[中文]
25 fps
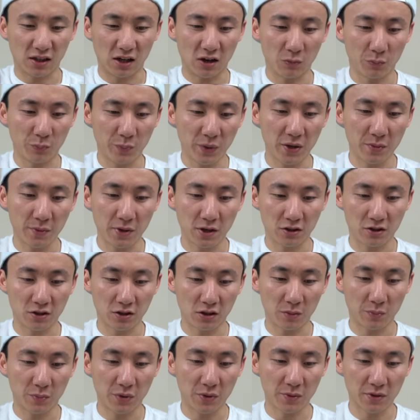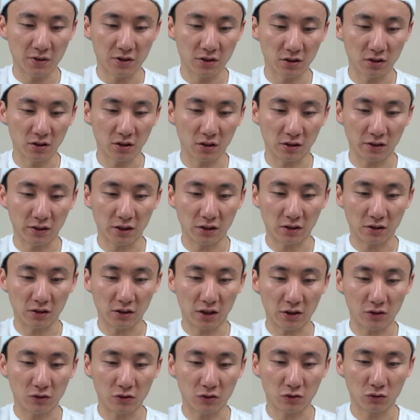还有背面，其实它背面真的很厉害，
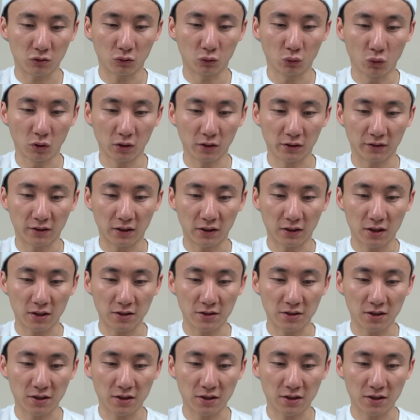它多了三个按